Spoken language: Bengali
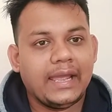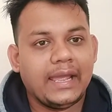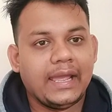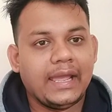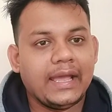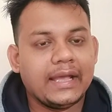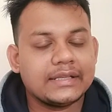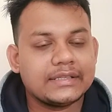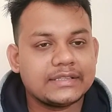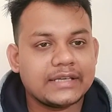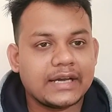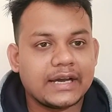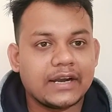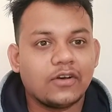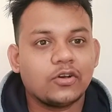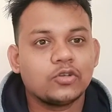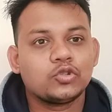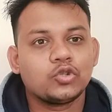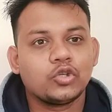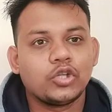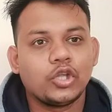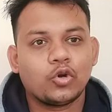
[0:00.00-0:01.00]

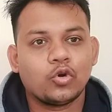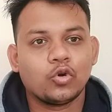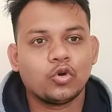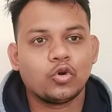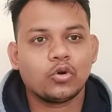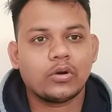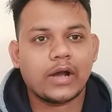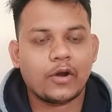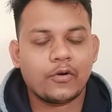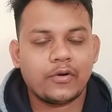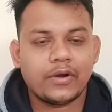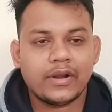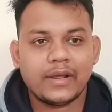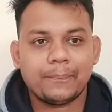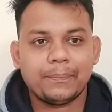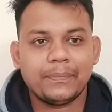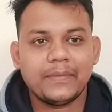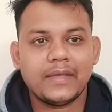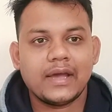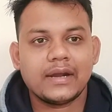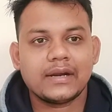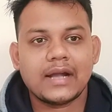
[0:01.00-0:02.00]
এছাড়াও যদি কোনো কারণে
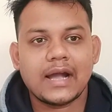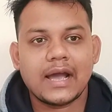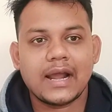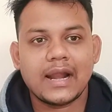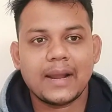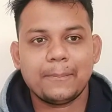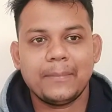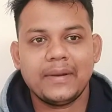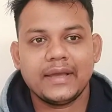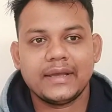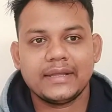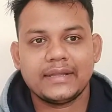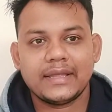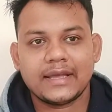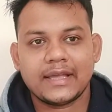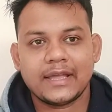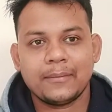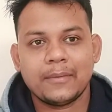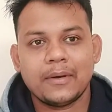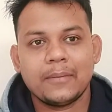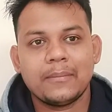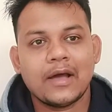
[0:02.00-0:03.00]
আপনার খারাপ লেগে
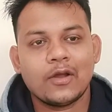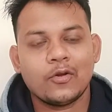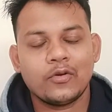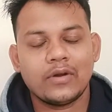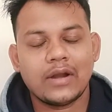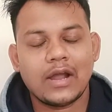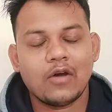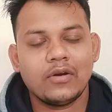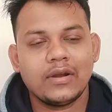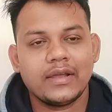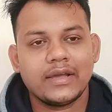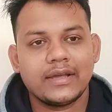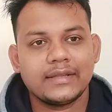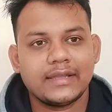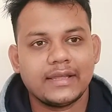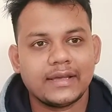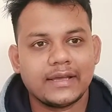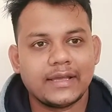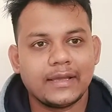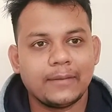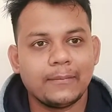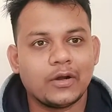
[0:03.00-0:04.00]
থাকে বা ভালো নাও লেগে
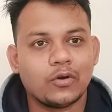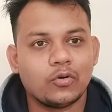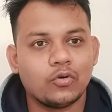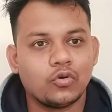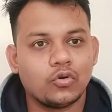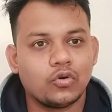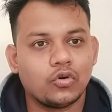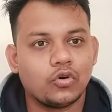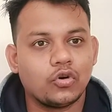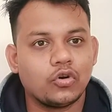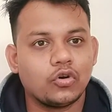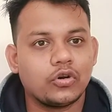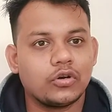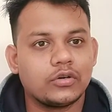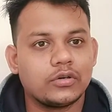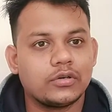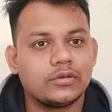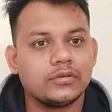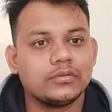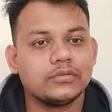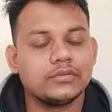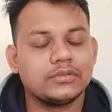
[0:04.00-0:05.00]
থাকে বা কোনো
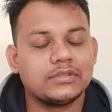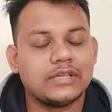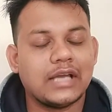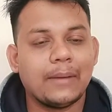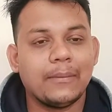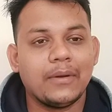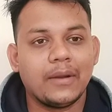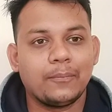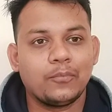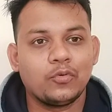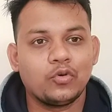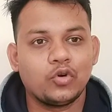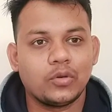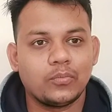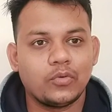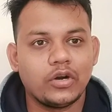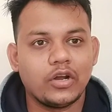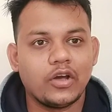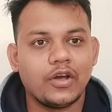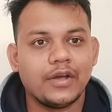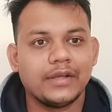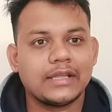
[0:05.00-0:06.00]
ঝামেলাপূর্ণ
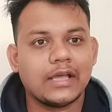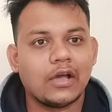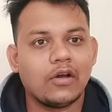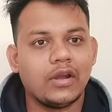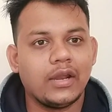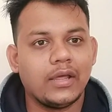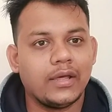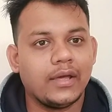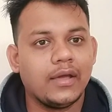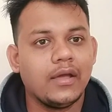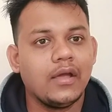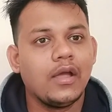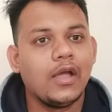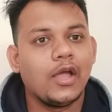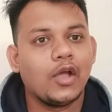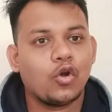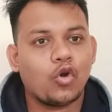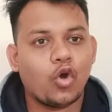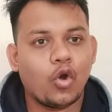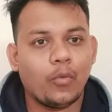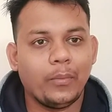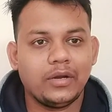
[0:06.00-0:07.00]
মনে হয় তাহলে
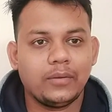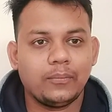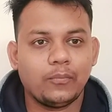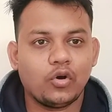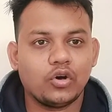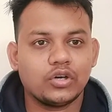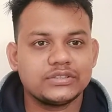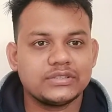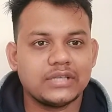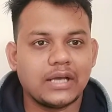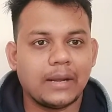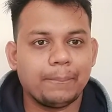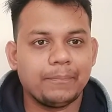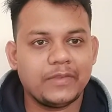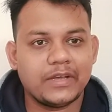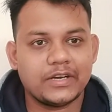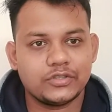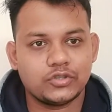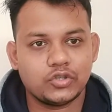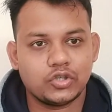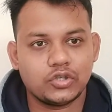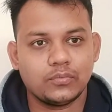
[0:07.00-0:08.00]
কমেন্ট বক্স
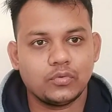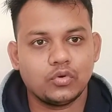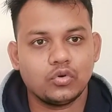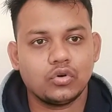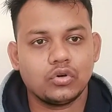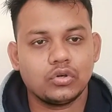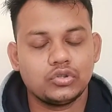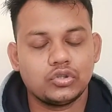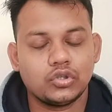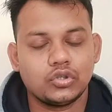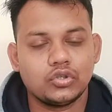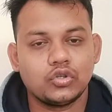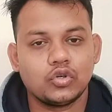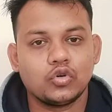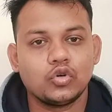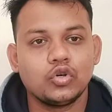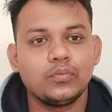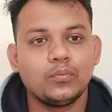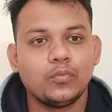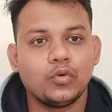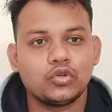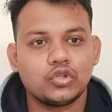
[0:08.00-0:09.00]
আপনার জন্য জন্য
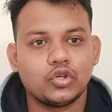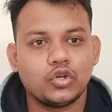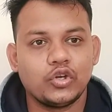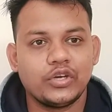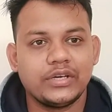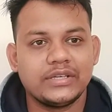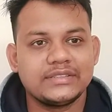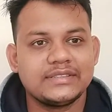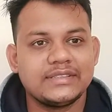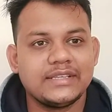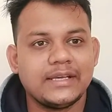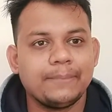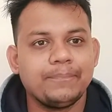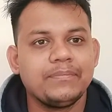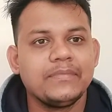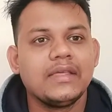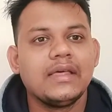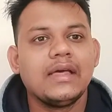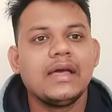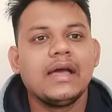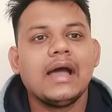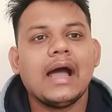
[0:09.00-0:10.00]
উন্মুক্ত রয়েছে
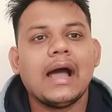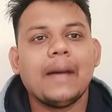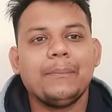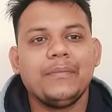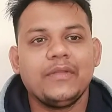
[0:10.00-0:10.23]
আপনি